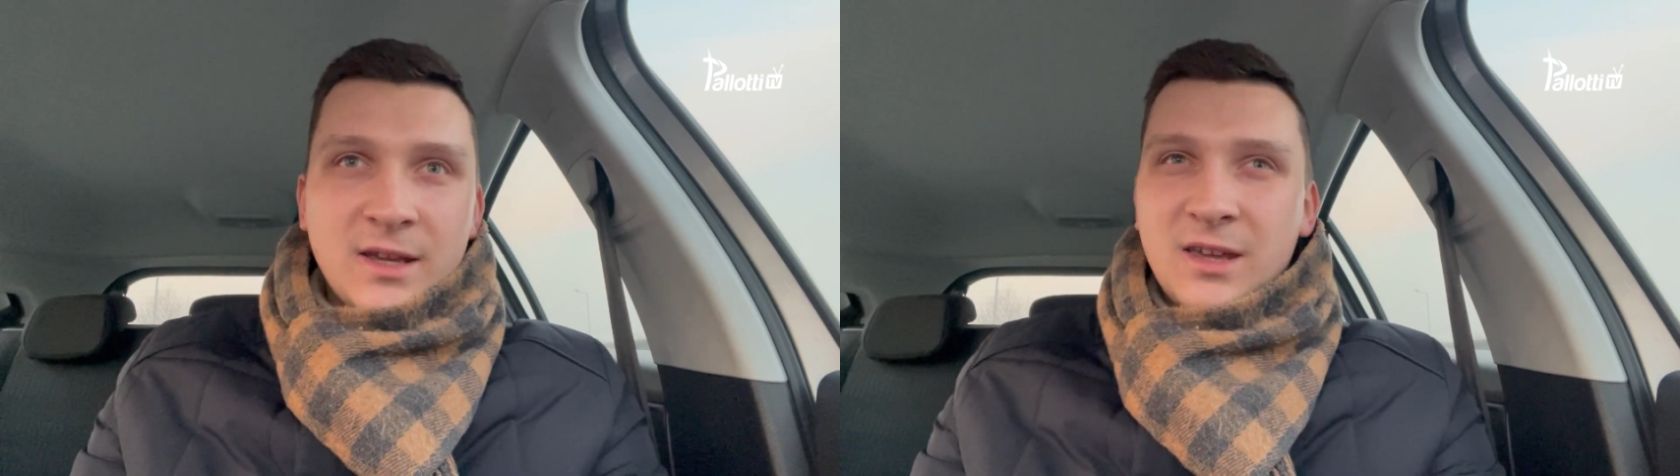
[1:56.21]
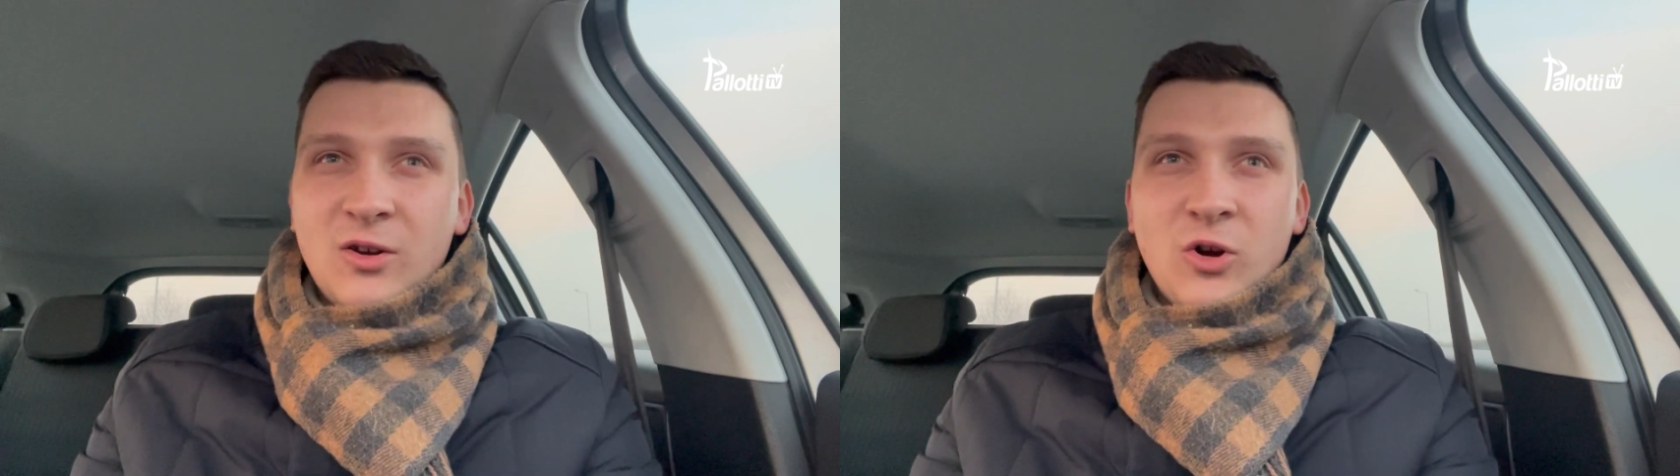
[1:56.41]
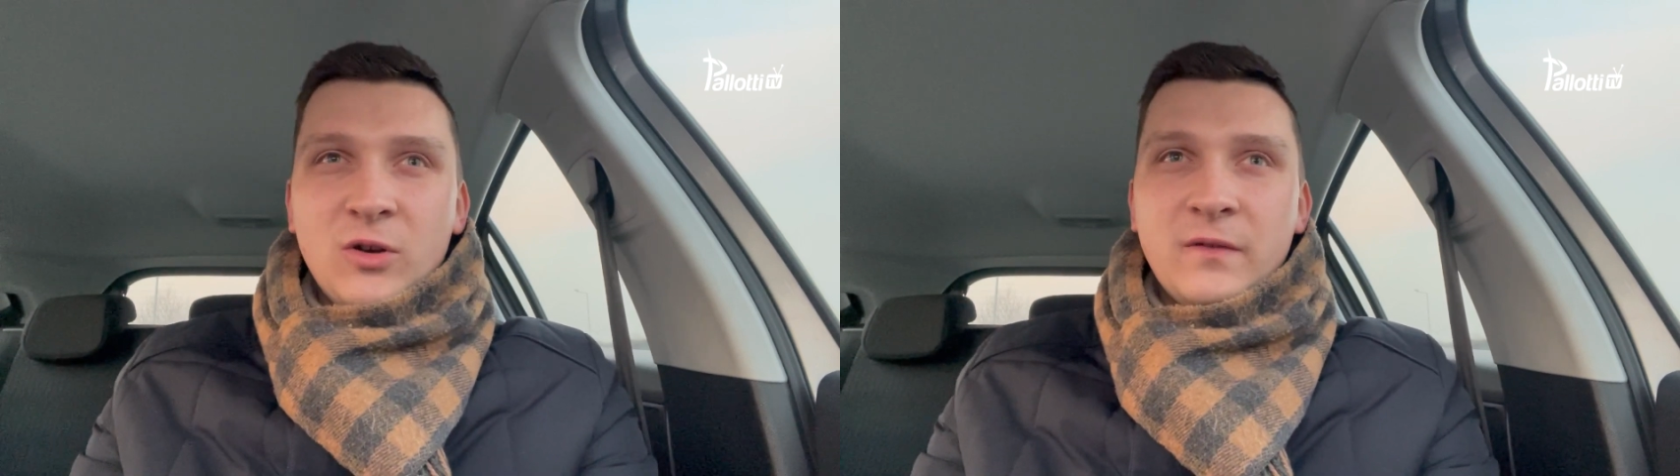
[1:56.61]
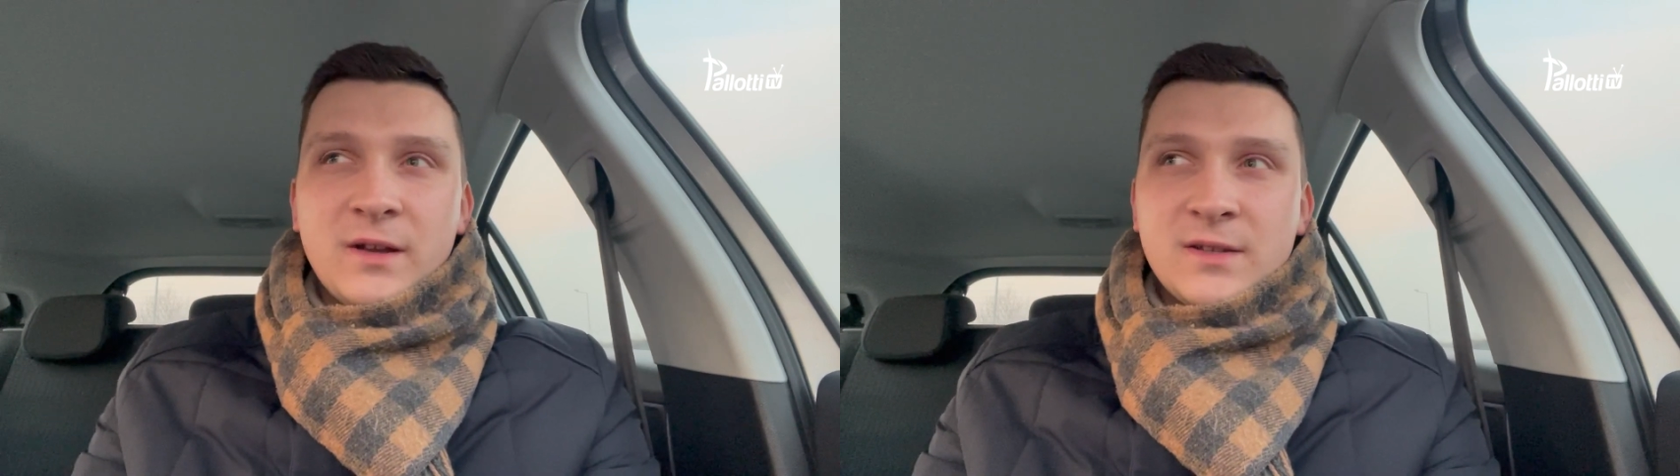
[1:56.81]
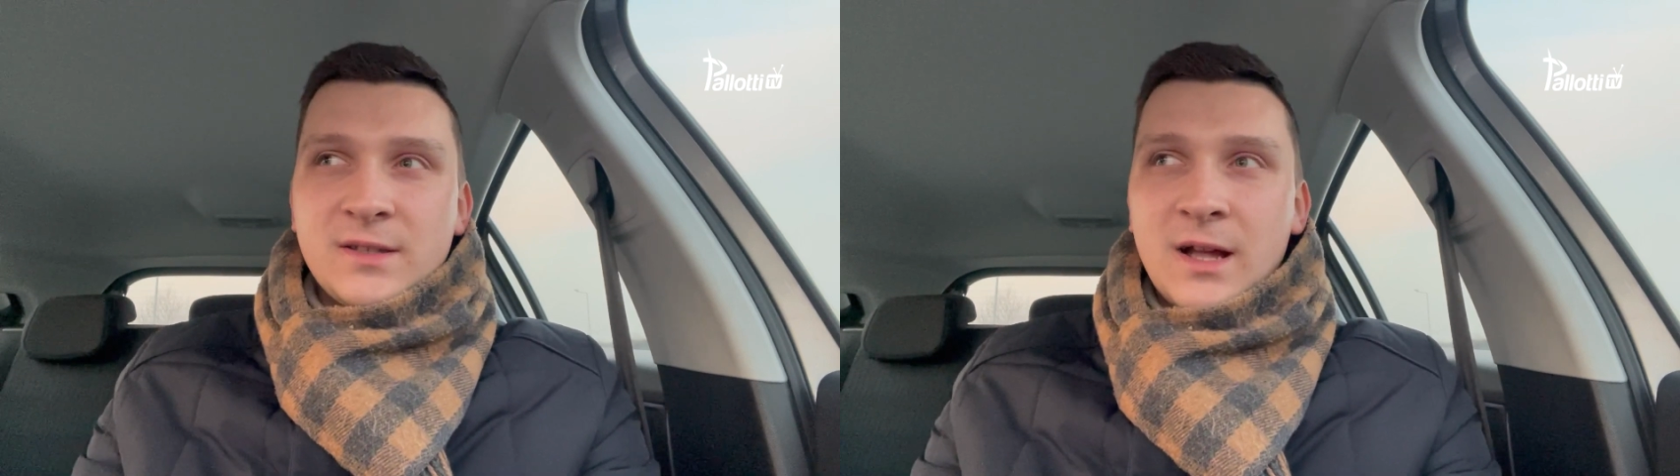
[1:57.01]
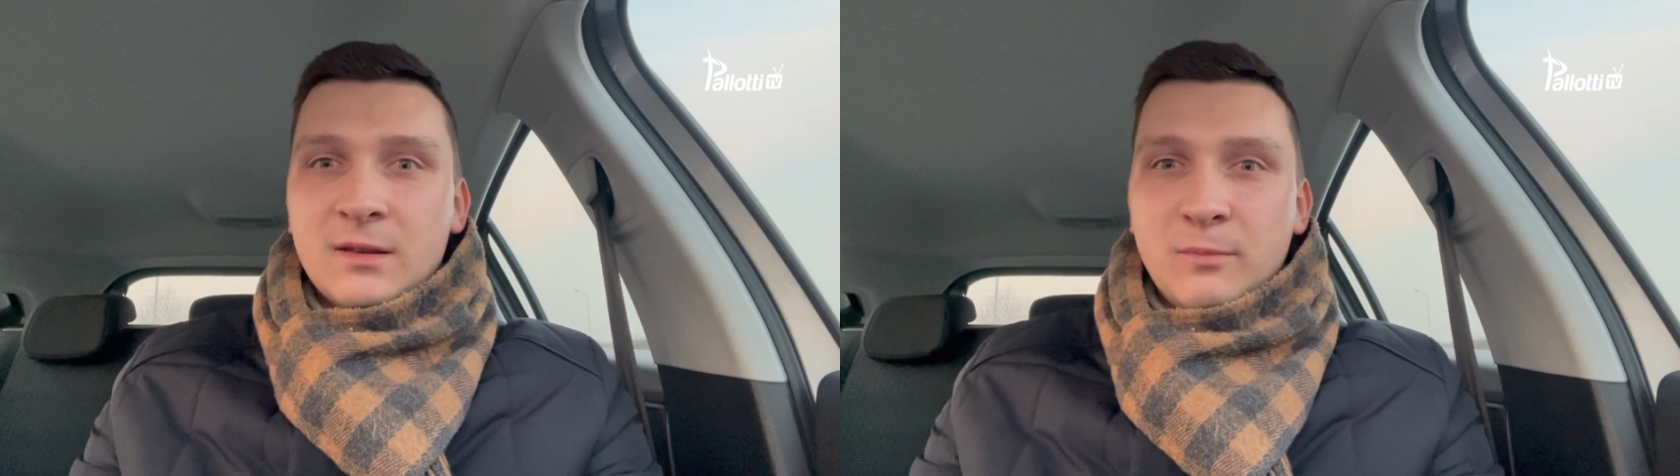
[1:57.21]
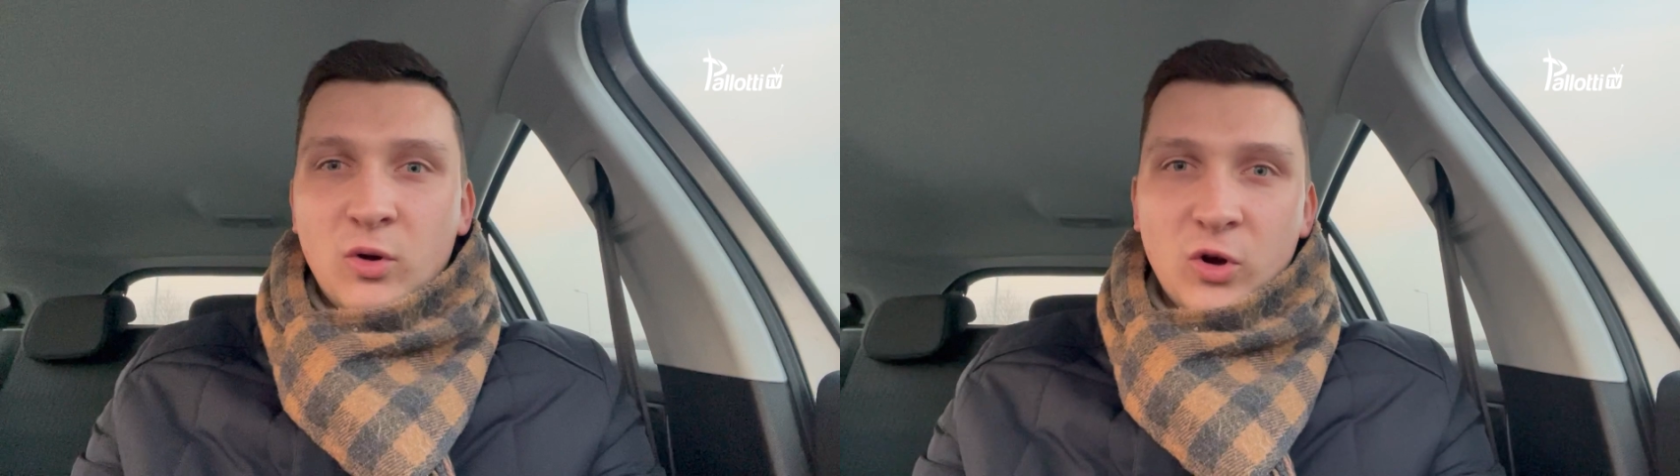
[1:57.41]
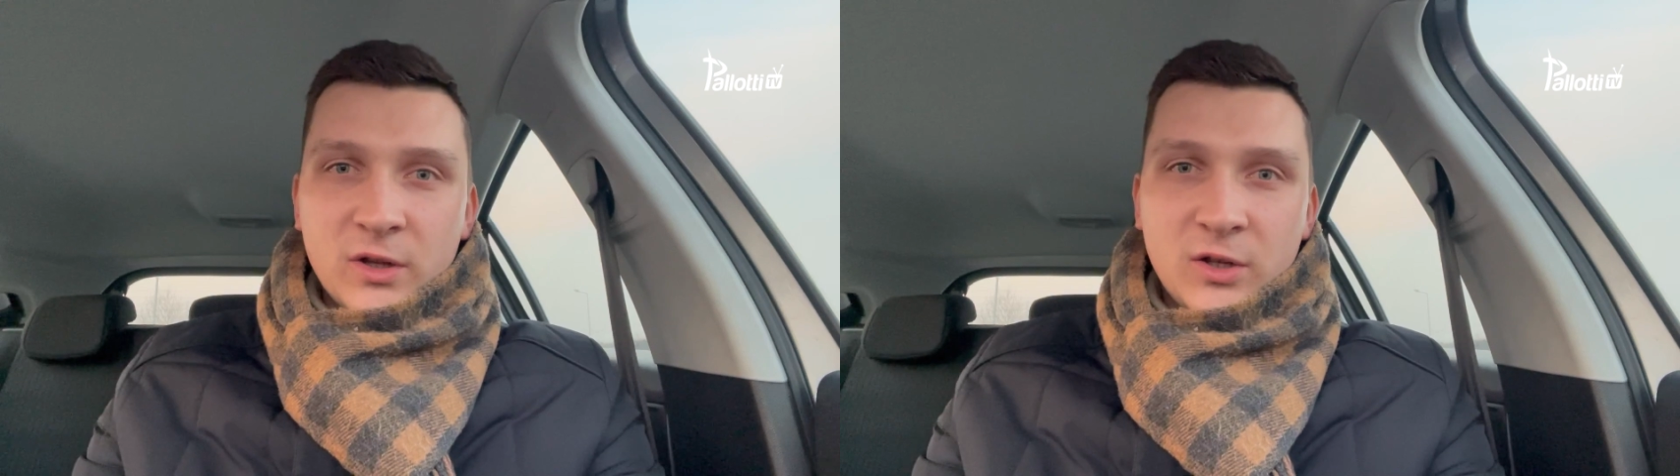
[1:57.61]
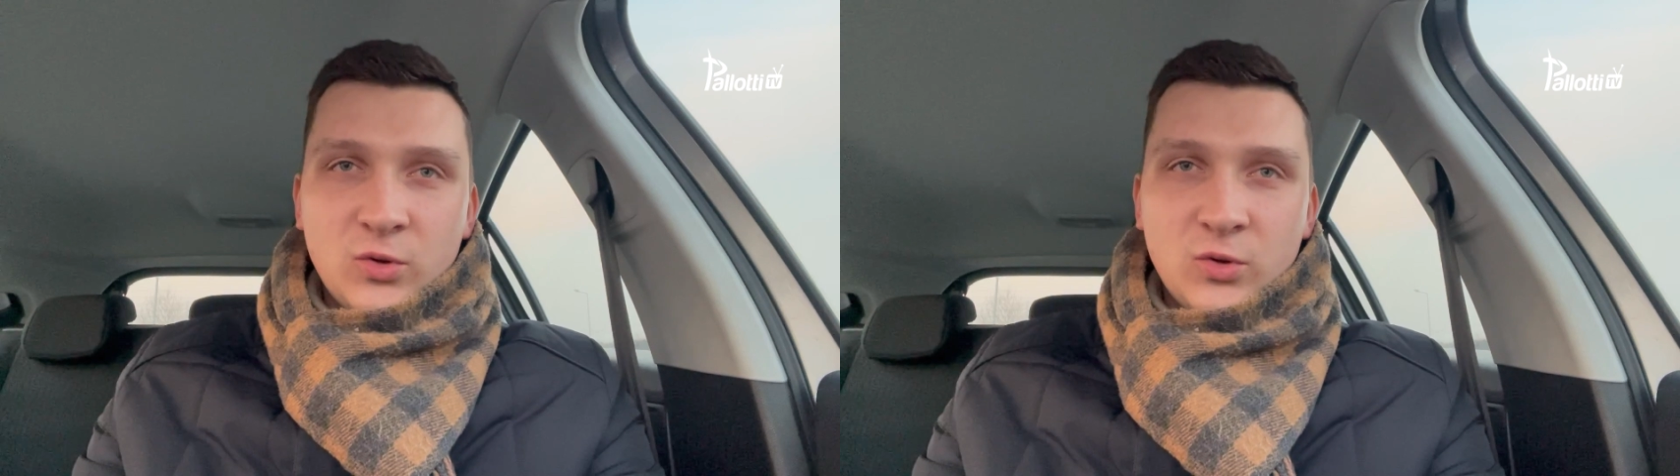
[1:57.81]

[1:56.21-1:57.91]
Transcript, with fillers: jakikolwiek stan pogody,